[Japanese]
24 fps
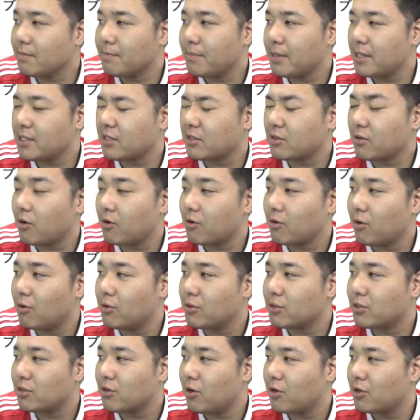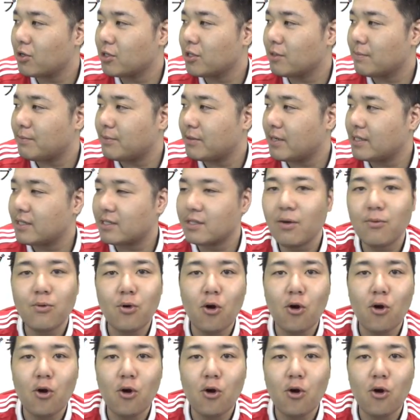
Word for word: ベストコンソールプレイステ